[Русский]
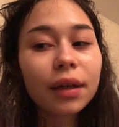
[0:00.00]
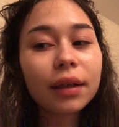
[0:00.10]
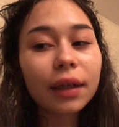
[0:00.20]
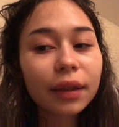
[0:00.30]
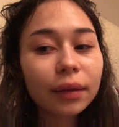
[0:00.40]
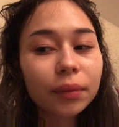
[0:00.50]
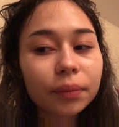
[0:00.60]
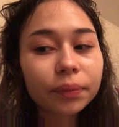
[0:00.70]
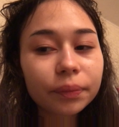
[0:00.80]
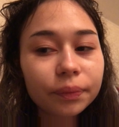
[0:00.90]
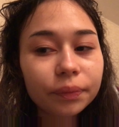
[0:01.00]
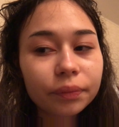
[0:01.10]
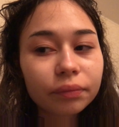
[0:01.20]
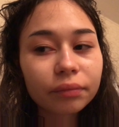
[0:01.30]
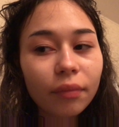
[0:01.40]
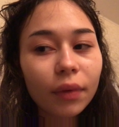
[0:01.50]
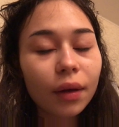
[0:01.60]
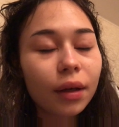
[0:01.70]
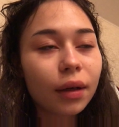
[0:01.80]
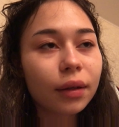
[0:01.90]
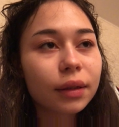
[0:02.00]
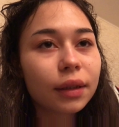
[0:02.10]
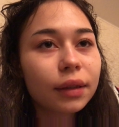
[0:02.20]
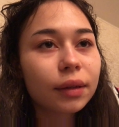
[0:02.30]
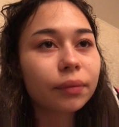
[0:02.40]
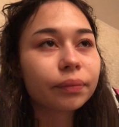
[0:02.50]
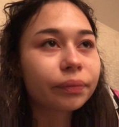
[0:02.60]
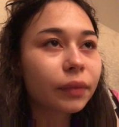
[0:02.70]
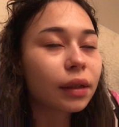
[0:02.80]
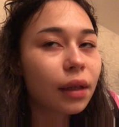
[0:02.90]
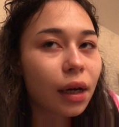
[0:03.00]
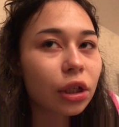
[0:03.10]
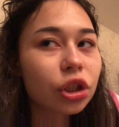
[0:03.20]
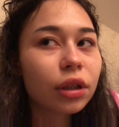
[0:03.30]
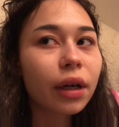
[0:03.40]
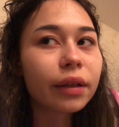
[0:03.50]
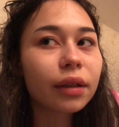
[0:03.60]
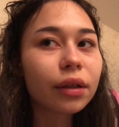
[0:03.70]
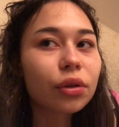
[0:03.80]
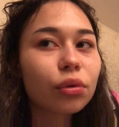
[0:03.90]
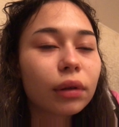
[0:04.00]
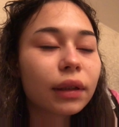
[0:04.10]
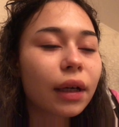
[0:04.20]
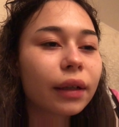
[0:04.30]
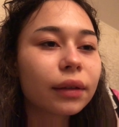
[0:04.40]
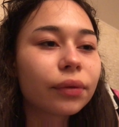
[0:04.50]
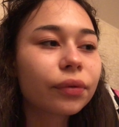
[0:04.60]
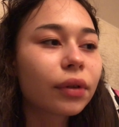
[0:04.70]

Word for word: Летом, э, знаете, это ожидание результатов.